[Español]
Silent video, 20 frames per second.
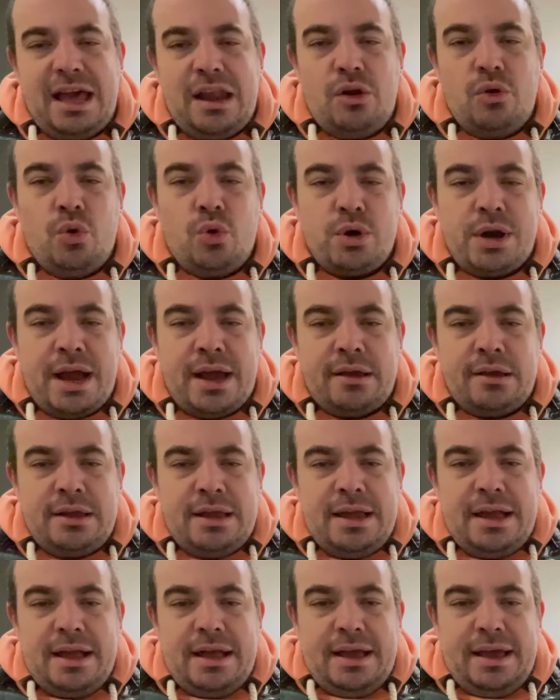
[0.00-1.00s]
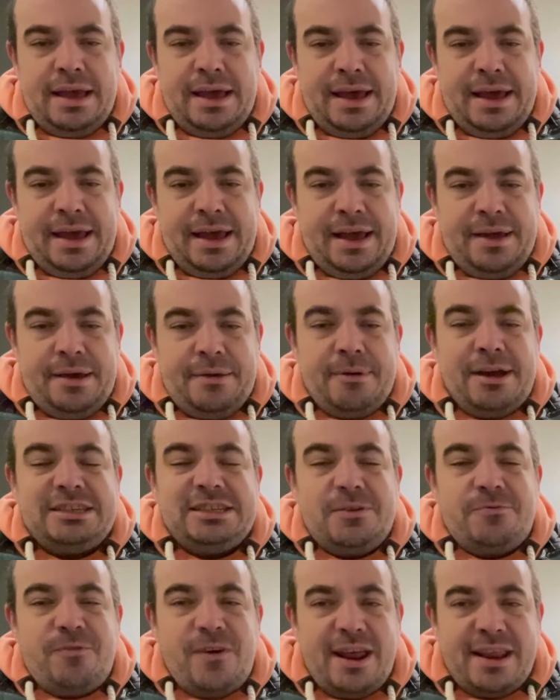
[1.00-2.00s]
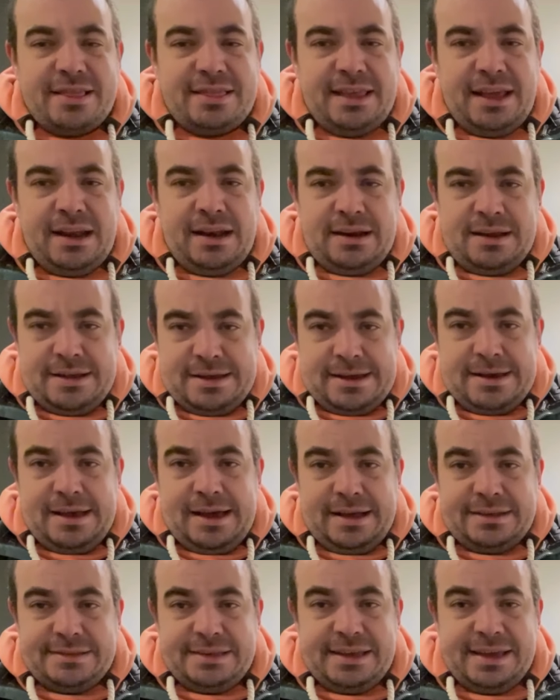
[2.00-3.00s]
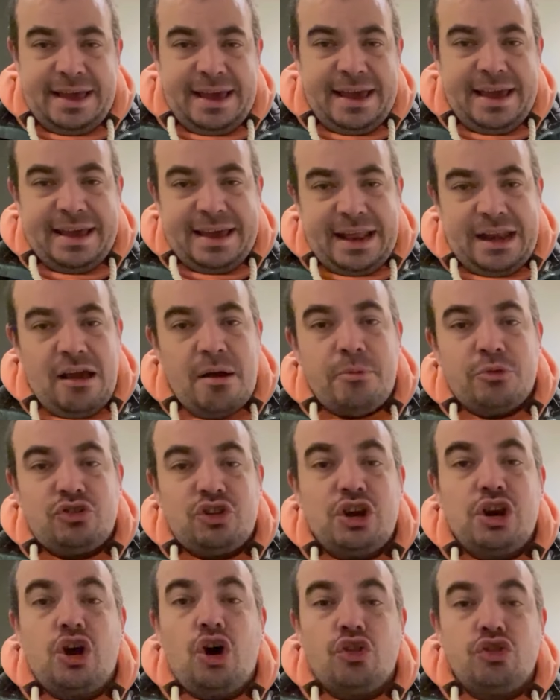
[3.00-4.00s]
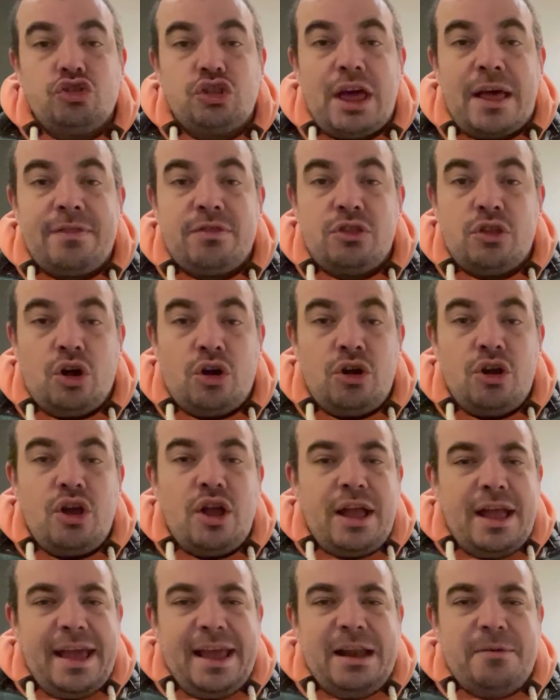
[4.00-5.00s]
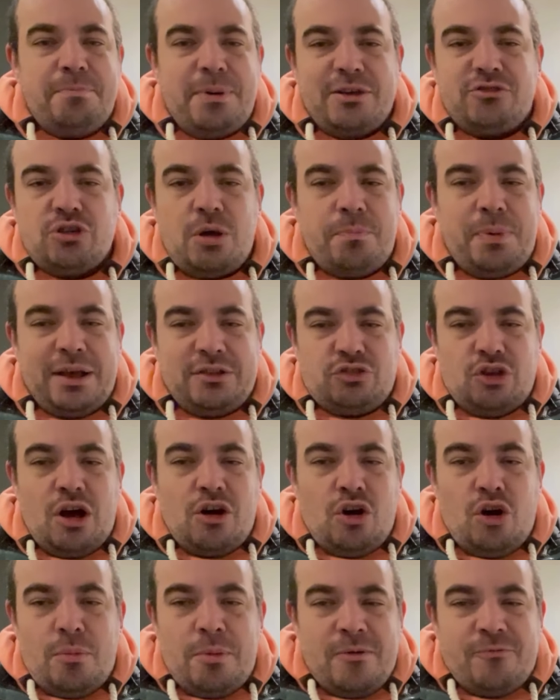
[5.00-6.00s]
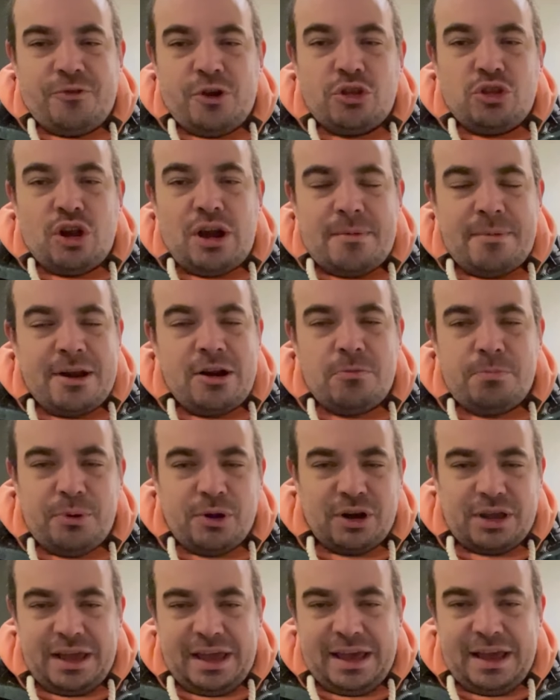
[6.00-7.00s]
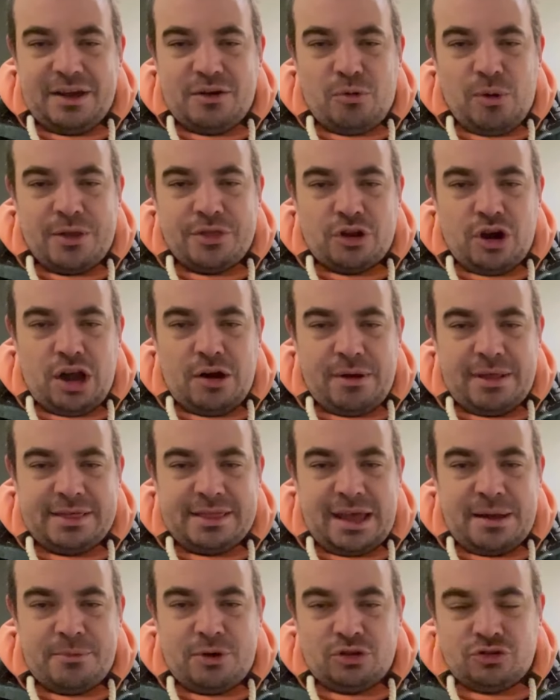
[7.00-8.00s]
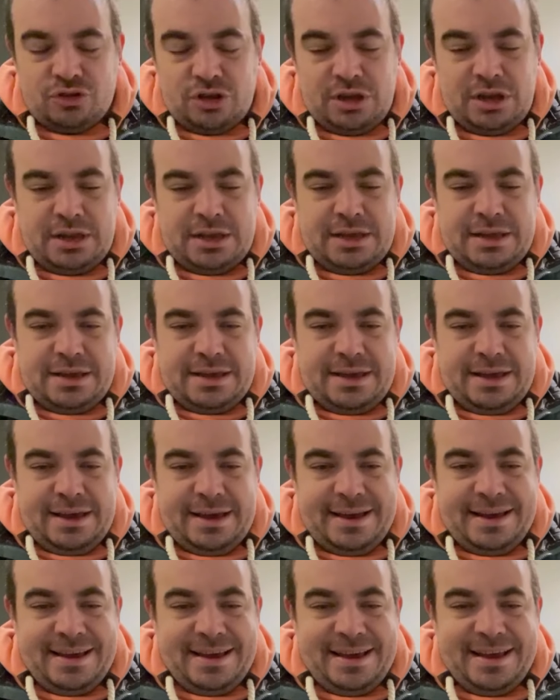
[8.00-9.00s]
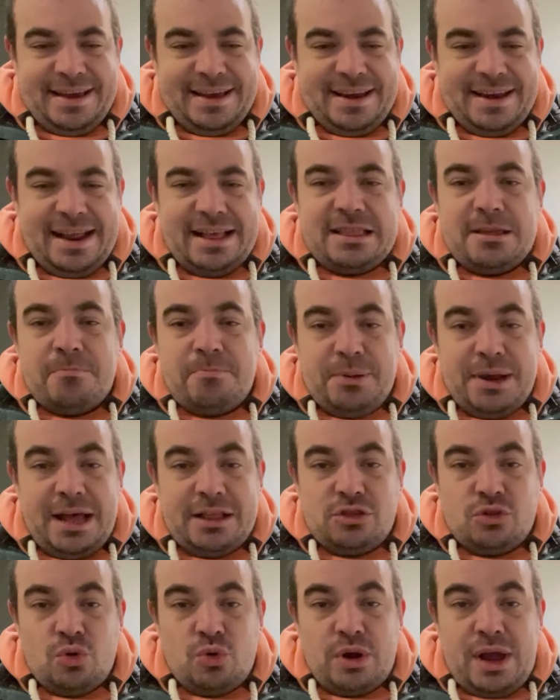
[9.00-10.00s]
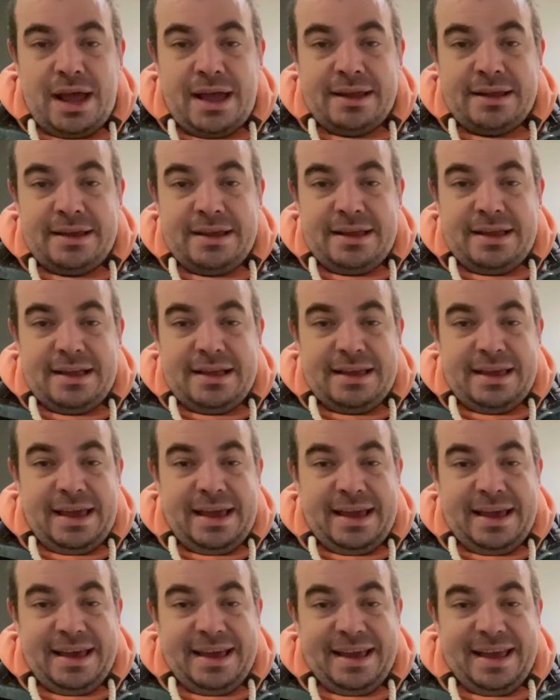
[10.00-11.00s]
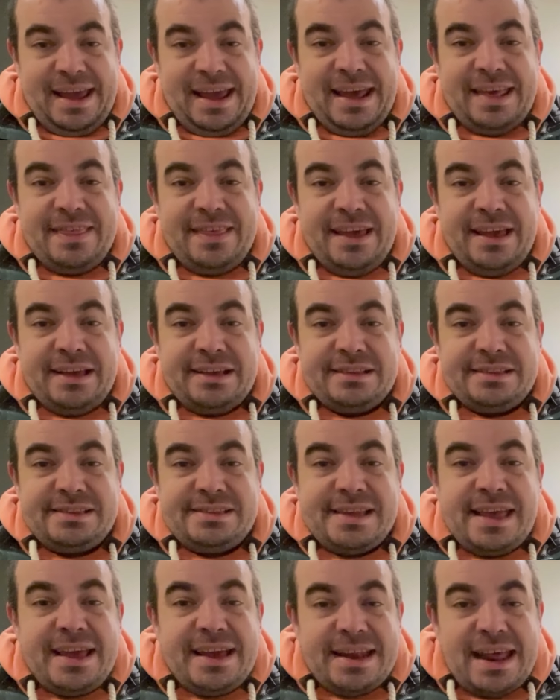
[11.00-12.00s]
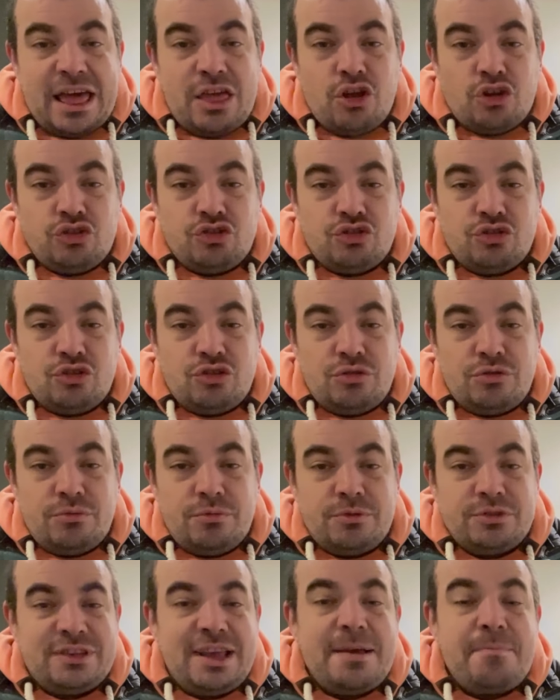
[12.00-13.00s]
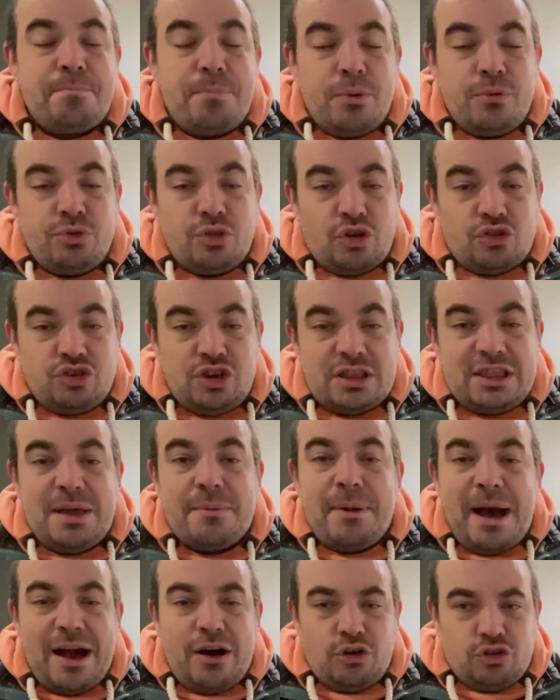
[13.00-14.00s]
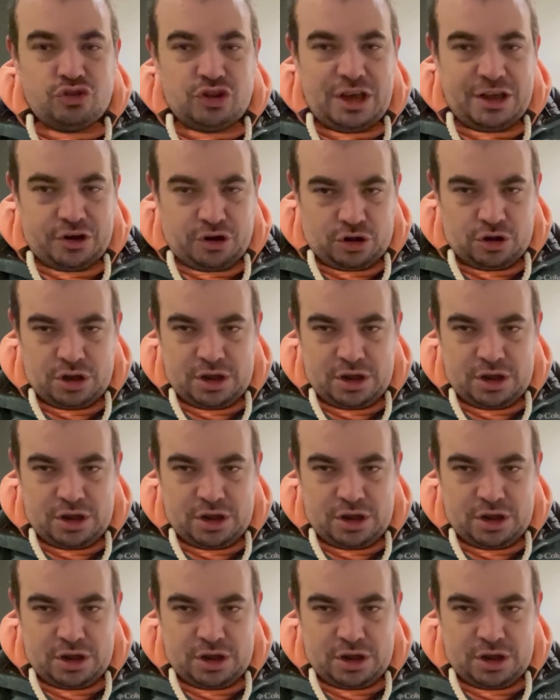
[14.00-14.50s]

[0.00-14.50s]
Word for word: de Luna, eh, Valle Fértil, así que, le vamos a ir contando el paso a paso. Hago, me froto la mano porque cuando lo levantamos, eh, la temperatura eh, es de 6 grados, 6.7 bajo cero,